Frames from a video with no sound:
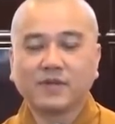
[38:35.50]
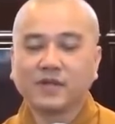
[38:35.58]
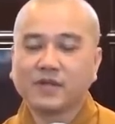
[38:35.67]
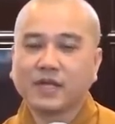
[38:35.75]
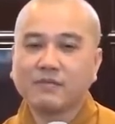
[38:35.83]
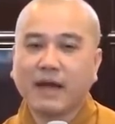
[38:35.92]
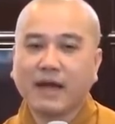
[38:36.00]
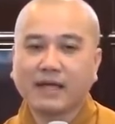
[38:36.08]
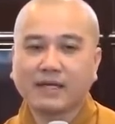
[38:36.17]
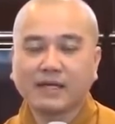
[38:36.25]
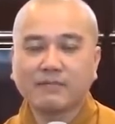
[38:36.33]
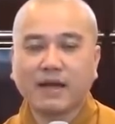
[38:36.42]
Cho nên
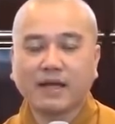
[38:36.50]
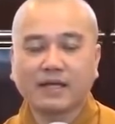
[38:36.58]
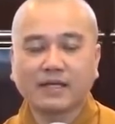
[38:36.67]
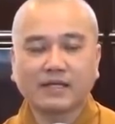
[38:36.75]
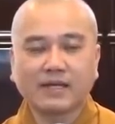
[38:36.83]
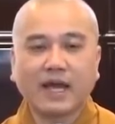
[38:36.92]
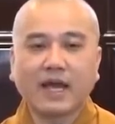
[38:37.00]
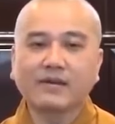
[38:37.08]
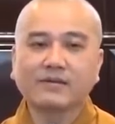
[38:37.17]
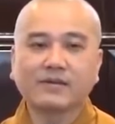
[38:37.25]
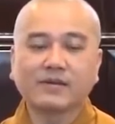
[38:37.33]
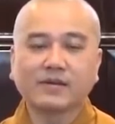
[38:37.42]
cái bài hát
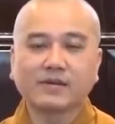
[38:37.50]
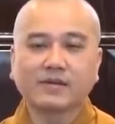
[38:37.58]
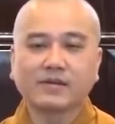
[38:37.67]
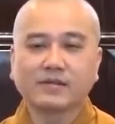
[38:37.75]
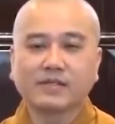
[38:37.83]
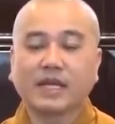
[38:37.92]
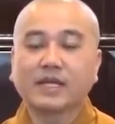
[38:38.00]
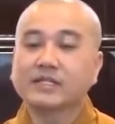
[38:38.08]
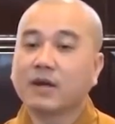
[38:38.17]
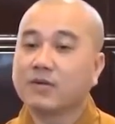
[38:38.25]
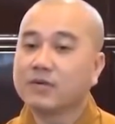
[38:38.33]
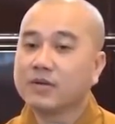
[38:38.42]
Chăn
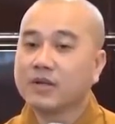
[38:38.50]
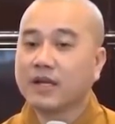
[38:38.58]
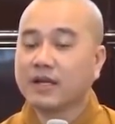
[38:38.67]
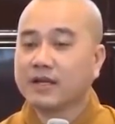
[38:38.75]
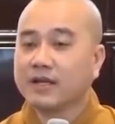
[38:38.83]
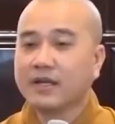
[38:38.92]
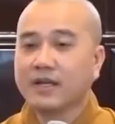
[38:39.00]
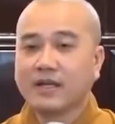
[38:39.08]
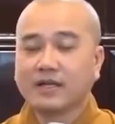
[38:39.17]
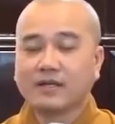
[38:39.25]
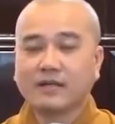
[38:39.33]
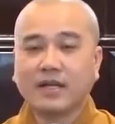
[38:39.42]
Trâu đó là
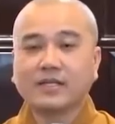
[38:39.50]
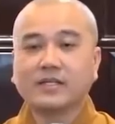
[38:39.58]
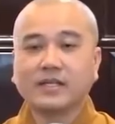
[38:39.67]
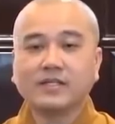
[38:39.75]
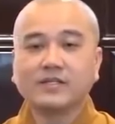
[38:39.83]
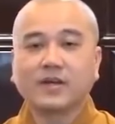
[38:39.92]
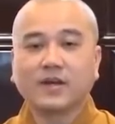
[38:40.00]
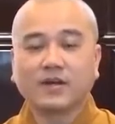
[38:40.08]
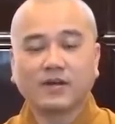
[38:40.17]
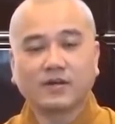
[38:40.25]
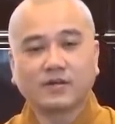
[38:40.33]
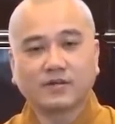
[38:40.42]
để chỉ
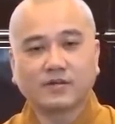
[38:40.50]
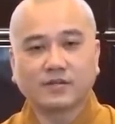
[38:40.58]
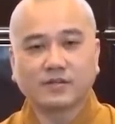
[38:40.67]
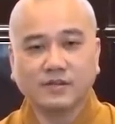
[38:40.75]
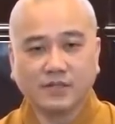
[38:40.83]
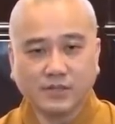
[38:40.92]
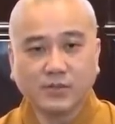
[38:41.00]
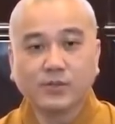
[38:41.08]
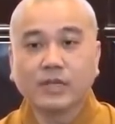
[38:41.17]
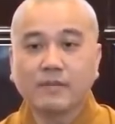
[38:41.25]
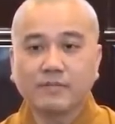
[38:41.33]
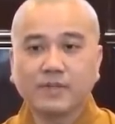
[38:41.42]
cho người
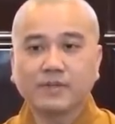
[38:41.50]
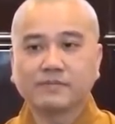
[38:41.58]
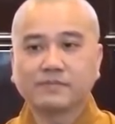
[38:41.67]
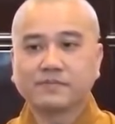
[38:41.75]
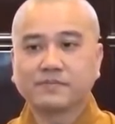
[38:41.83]
tu tâm đó.